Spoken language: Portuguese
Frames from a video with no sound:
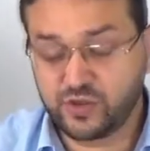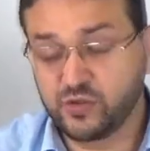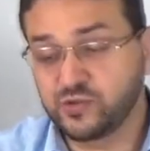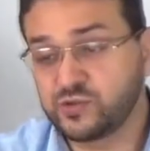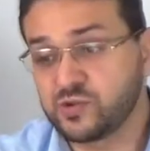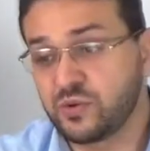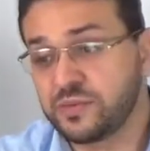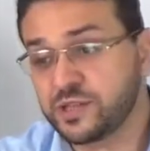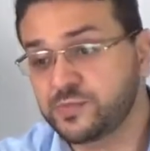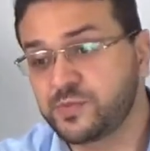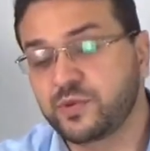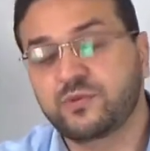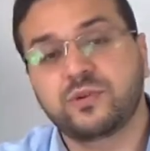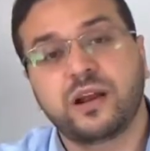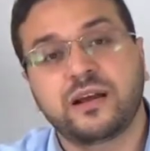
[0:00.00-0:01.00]
que os homens
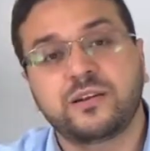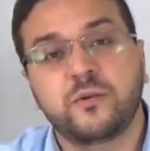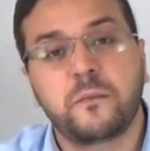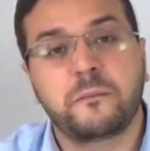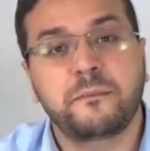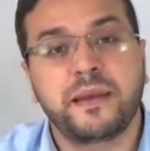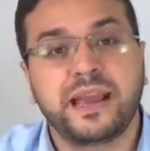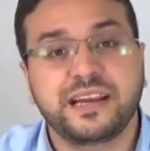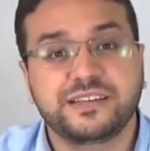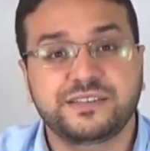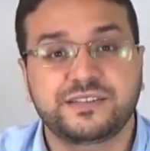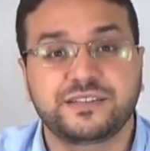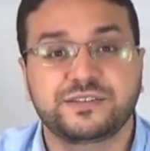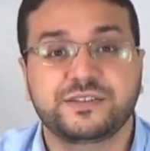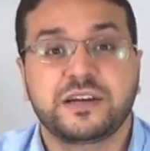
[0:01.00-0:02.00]
procurariam
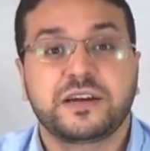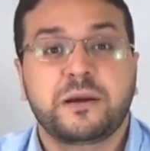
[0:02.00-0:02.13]
mestres